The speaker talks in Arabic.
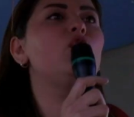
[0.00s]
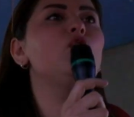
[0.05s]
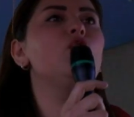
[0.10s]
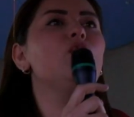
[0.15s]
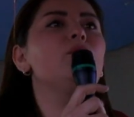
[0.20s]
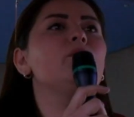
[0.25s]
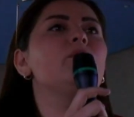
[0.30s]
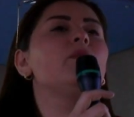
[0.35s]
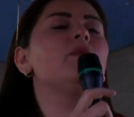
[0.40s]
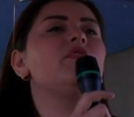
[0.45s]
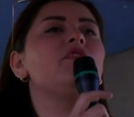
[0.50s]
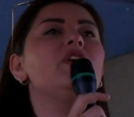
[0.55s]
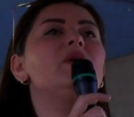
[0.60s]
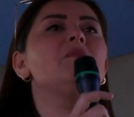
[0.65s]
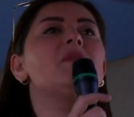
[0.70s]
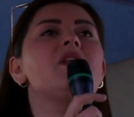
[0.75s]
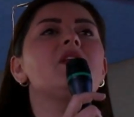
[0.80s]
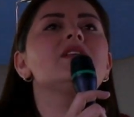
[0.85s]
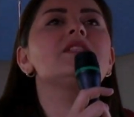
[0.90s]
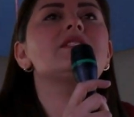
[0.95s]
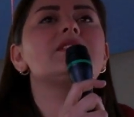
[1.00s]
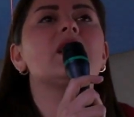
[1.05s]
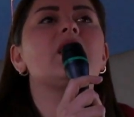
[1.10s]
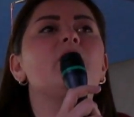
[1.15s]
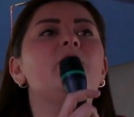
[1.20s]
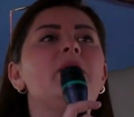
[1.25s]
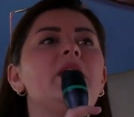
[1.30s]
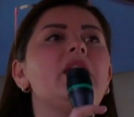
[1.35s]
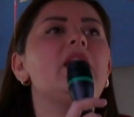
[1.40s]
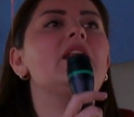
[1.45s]
اليوم في منصه
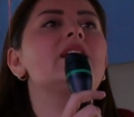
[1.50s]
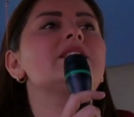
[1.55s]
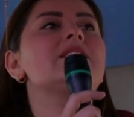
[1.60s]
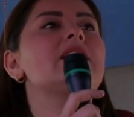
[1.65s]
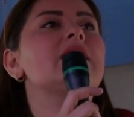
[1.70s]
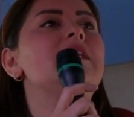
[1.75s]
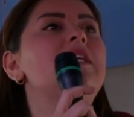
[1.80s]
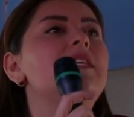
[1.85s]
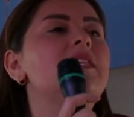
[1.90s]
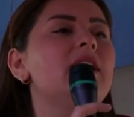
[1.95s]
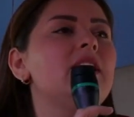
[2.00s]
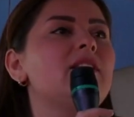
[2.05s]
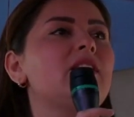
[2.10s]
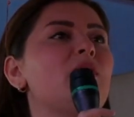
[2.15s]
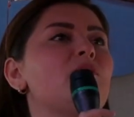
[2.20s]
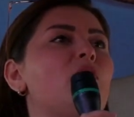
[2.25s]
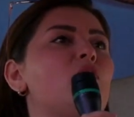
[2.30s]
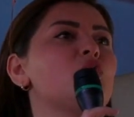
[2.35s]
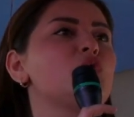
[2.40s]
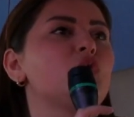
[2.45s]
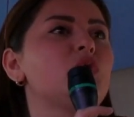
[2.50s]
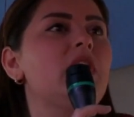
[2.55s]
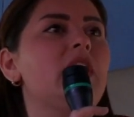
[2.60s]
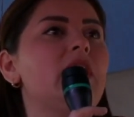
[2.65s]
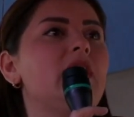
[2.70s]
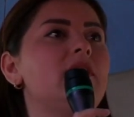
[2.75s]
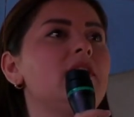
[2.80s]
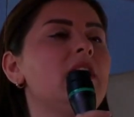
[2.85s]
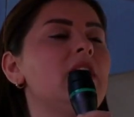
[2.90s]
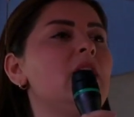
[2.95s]
كبيره للسيدات
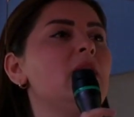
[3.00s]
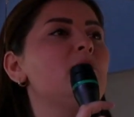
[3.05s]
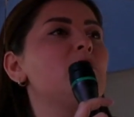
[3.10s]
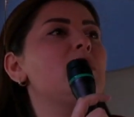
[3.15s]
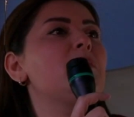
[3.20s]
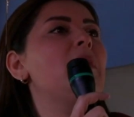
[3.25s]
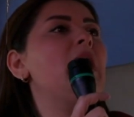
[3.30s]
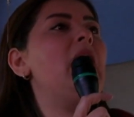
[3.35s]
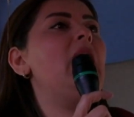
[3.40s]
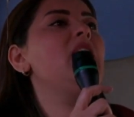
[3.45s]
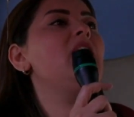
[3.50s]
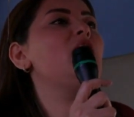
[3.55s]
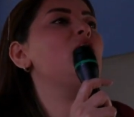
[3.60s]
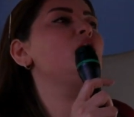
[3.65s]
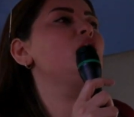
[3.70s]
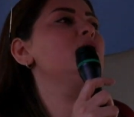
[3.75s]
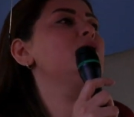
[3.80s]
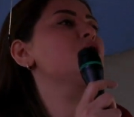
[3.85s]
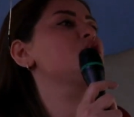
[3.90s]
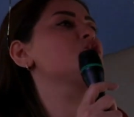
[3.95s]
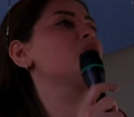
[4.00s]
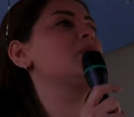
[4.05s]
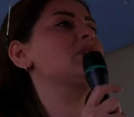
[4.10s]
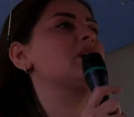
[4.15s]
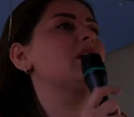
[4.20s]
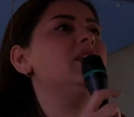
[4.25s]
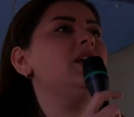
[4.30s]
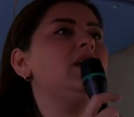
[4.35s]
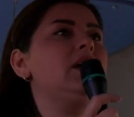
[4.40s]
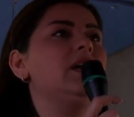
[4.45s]
الموجودات من محل انه يبرزوا
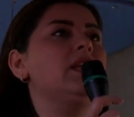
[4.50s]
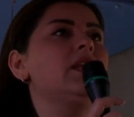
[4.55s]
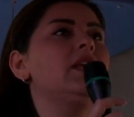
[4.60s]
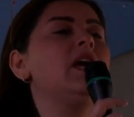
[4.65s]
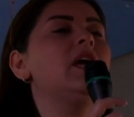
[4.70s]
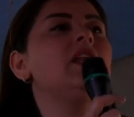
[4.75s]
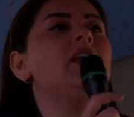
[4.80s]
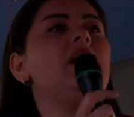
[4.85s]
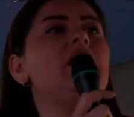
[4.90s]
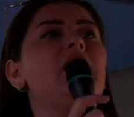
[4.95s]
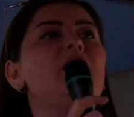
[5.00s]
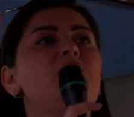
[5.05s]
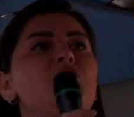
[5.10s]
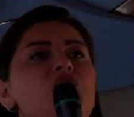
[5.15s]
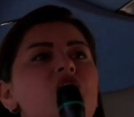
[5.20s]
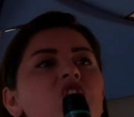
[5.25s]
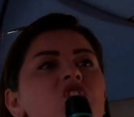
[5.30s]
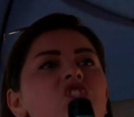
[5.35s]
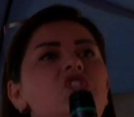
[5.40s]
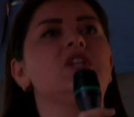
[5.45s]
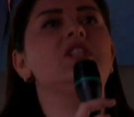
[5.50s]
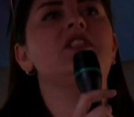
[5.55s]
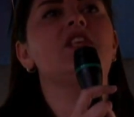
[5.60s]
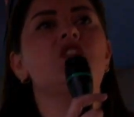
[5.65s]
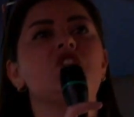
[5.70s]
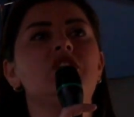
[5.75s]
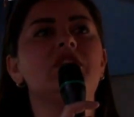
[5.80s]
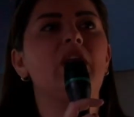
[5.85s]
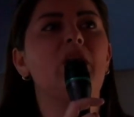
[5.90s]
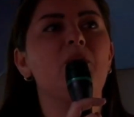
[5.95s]
مصالحهم يعني احنا بنشجع
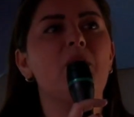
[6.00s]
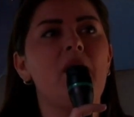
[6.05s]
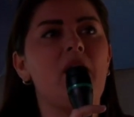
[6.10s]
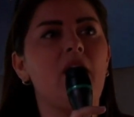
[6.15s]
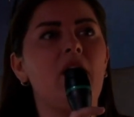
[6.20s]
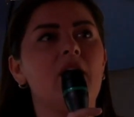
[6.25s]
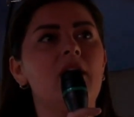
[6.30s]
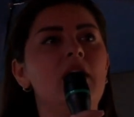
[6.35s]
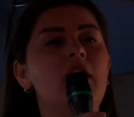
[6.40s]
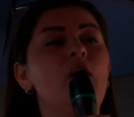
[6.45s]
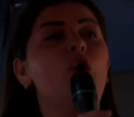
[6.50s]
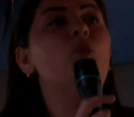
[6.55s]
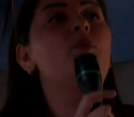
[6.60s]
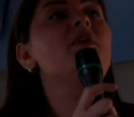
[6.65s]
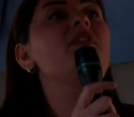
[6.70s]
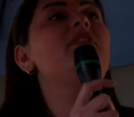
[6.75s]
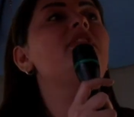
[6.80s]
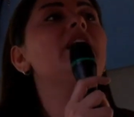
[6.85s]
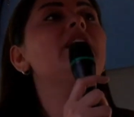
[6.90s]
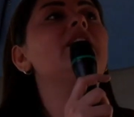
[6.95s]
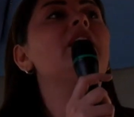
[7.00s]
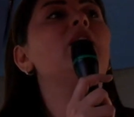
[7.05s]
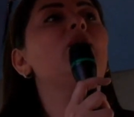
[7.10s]
انتاجيه المراه وبالذات